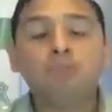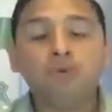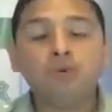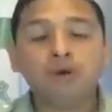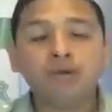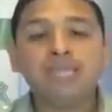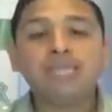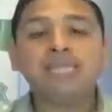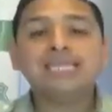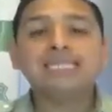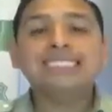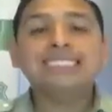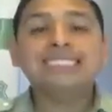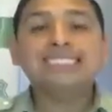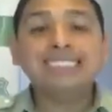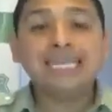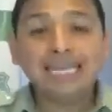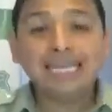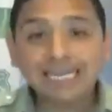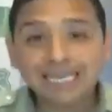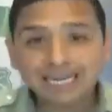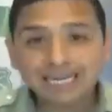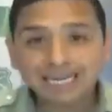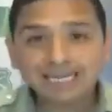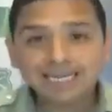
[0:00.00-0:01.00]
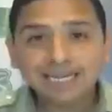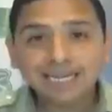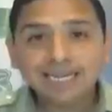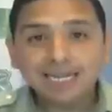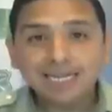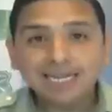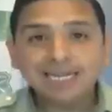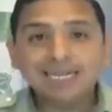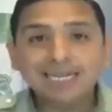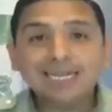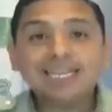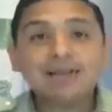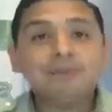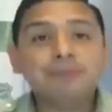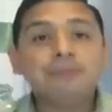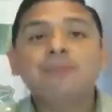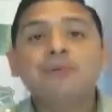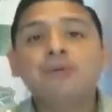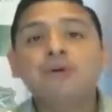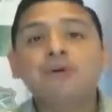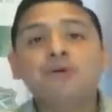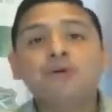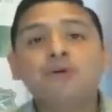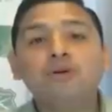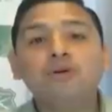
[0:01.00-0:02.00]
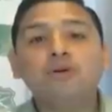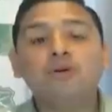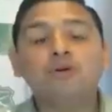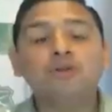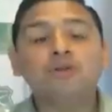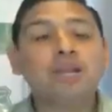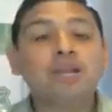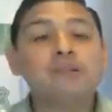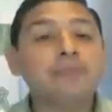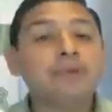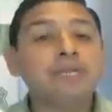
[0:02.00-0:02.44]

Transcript: pueden salir, ni tampoco otra